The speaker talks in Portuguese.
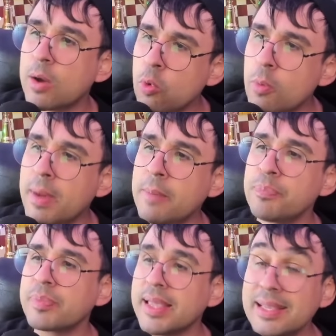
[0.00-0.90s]
Uma
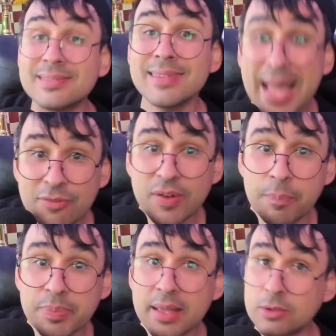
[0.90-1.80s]
eslava.
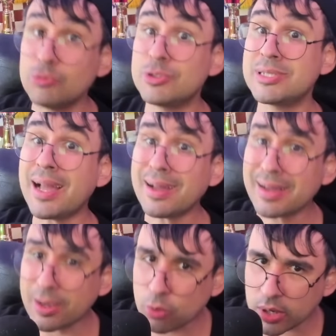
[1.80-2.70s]
Então já
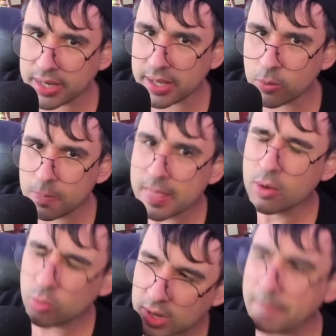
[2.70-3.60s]
recolheu
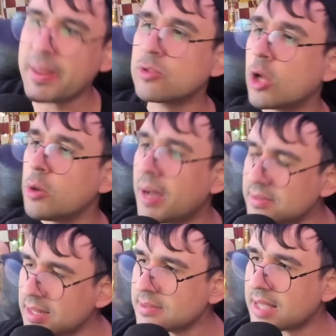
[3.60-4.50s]
um repertório
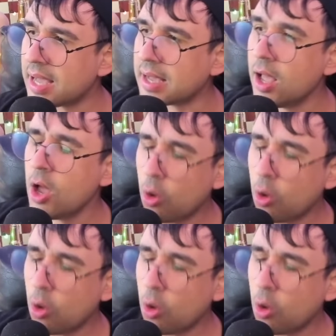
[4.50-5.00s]
mais na zaga.